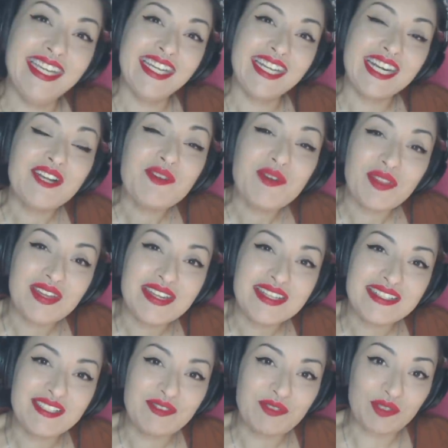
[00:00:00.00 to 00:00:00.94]
recordar,
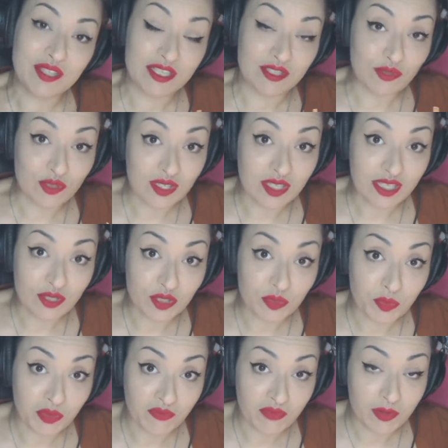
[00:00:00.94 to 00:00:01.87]
si no estáis suscritos,
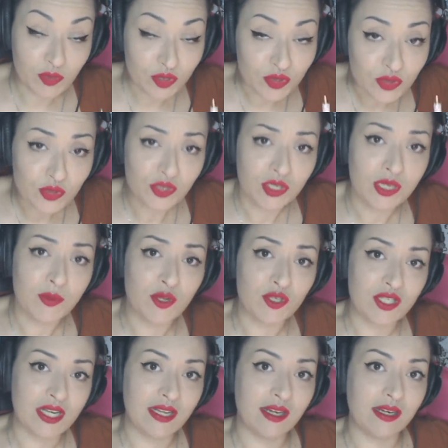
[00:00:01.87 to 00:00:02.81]
por favor,
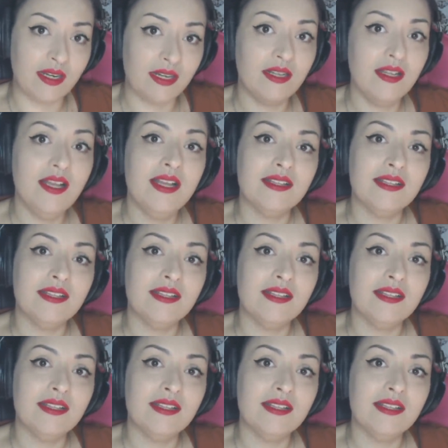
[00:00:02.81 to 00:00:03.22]
suscribiros al canal.